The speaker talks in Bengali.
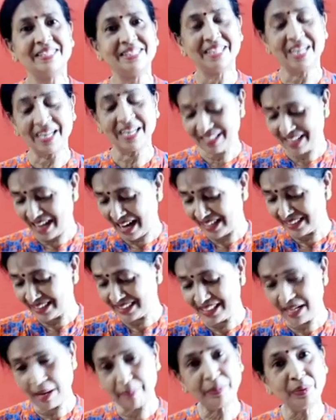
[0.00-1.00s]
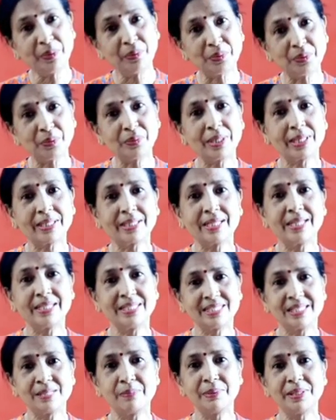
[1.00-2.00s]
যাক আজকে আমি নতুন একটা
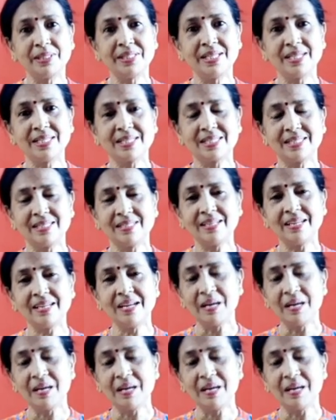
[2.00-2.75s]
রেসিপি নিয়ে এসেছি